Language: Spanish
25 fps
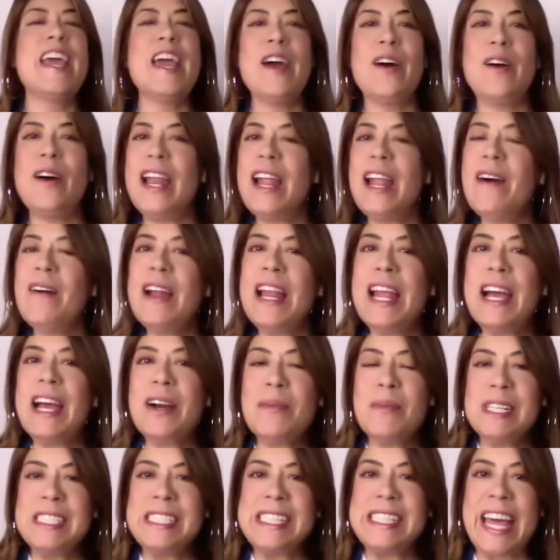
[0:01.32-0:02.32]
Hola, hola,
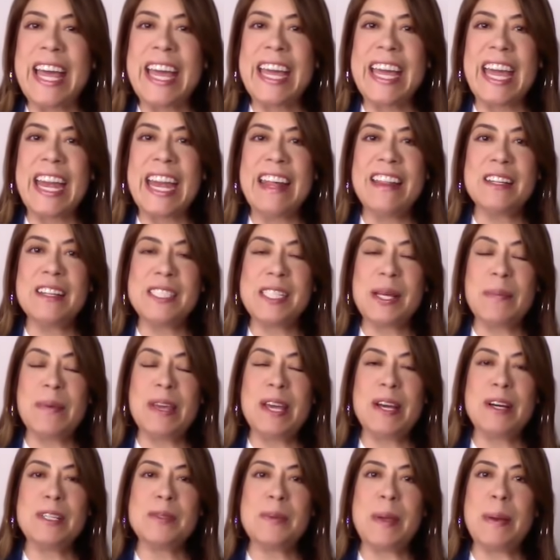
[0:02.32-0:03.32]
¿cómo están queridos
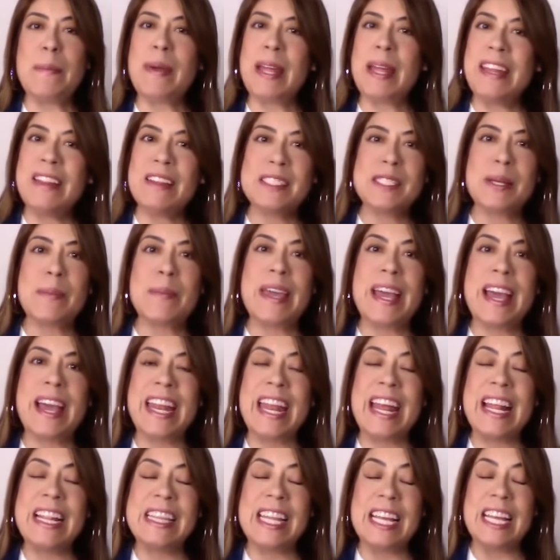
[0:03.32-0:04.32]
amigos? Bienvenidos a mi
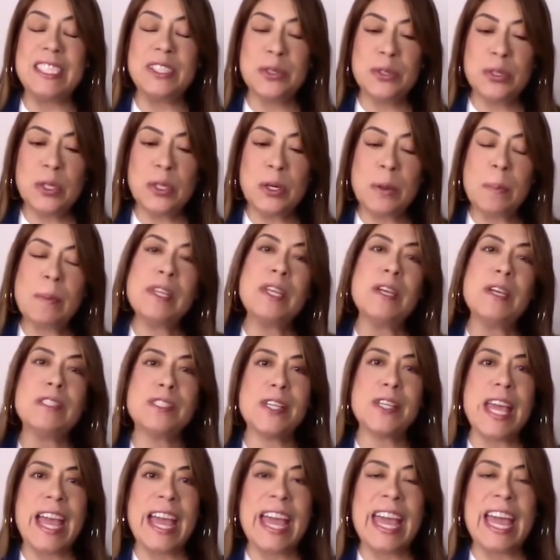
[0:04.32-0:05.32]
canal de YouTube. Yo
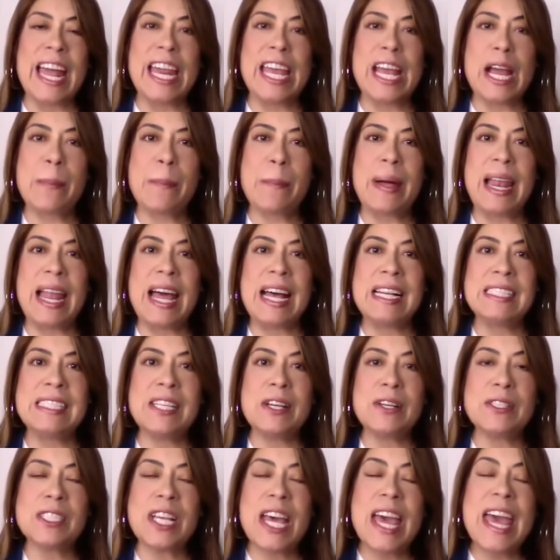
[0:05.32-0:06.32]
soy Angélica
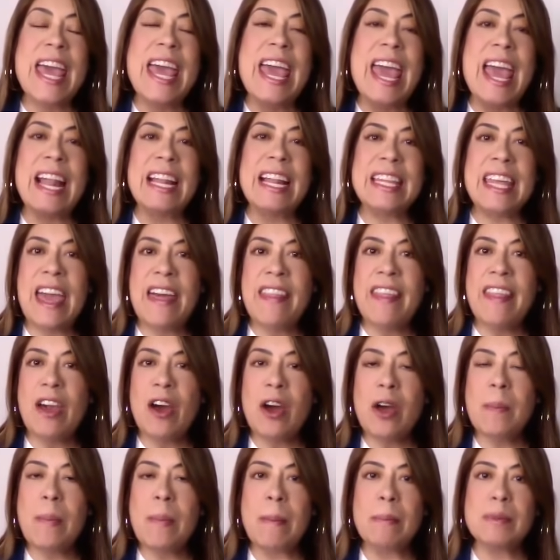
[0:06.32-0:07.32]
Palacios. El día de
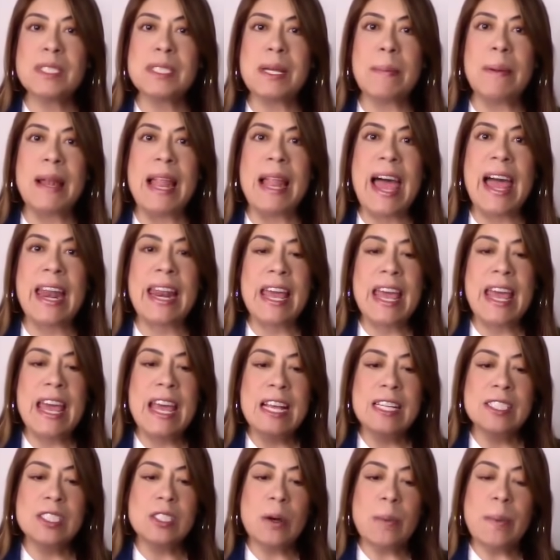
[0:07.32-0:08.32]
hoy vamos a hablar
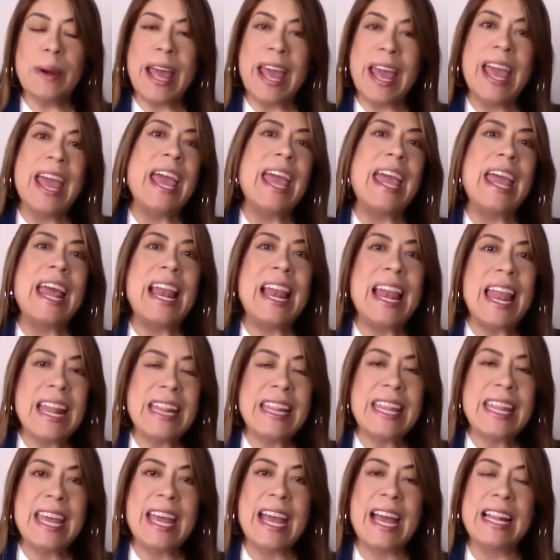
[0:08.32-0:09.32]
sobre
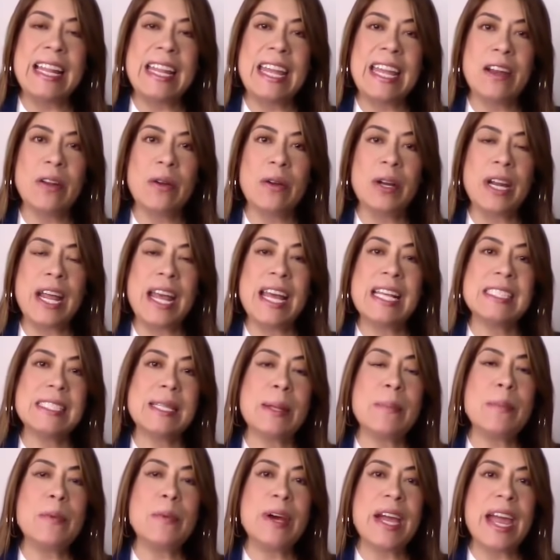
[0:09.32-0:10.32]
Leti Calderón, esta
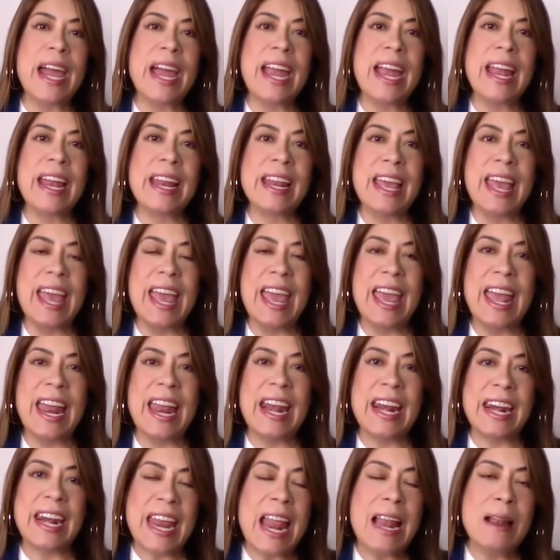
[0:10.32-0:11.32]
mujer que
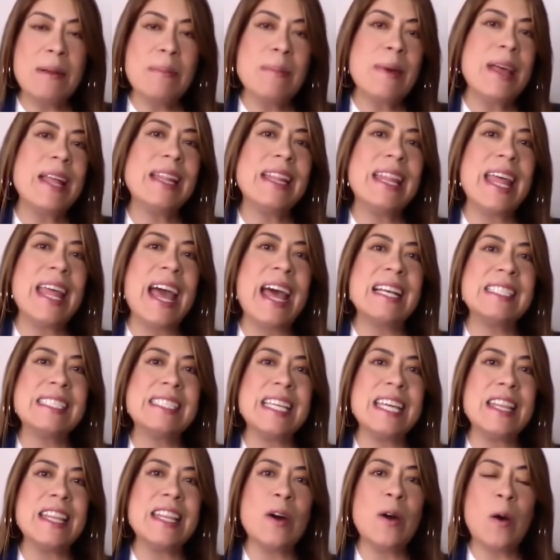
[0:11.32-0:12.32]
realmente ha
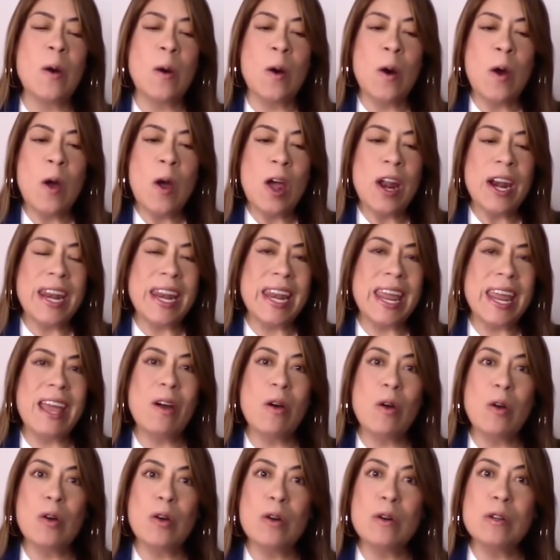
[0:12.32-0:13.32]
sido
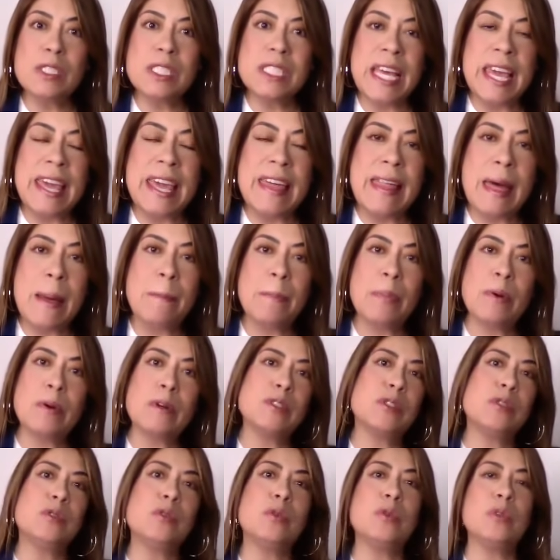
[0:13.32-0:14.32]
reconocida por
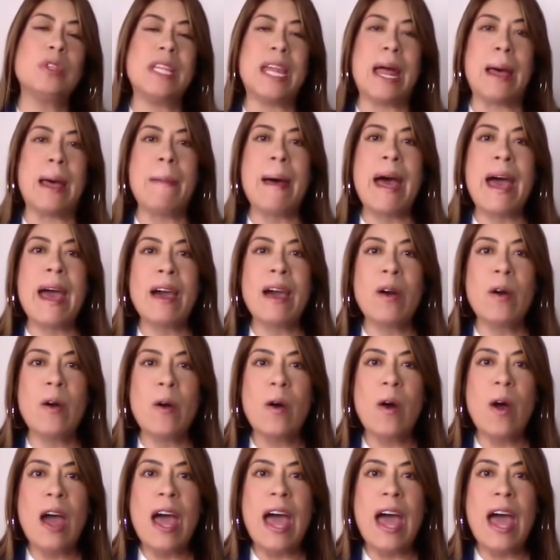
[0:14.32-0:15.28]
su trabajo